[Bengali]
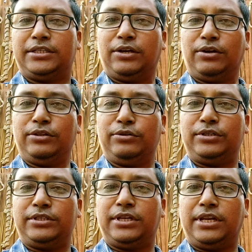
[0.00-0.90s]
সেগুলো কিন্তু
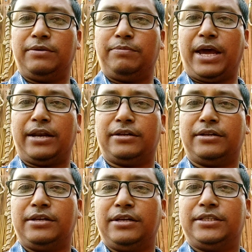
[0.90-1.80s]
হচ্ছে সিলিং ফ্যান
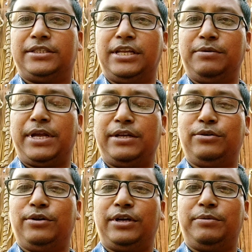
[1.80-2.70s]
সিলিং
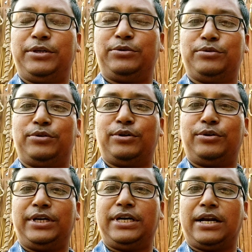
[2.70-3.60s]
ফ্যানগুলোকে বেশ সুন্দর
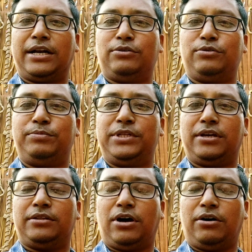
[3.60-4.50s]
করে ডানার রূপ
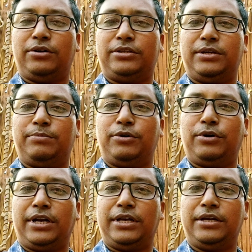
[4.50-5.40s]
দিয়ে দেওয়া হয়েছে এবং
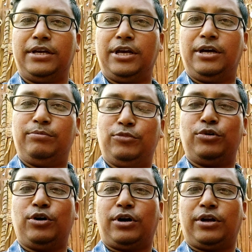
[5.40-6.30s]
ওখানে
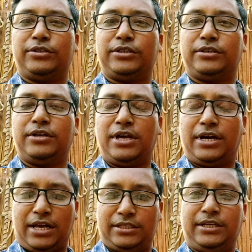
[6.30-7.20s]
মুখ করা হয়েছে
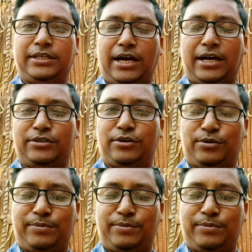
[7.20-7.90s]
কাছ থেকে দেখায় চলো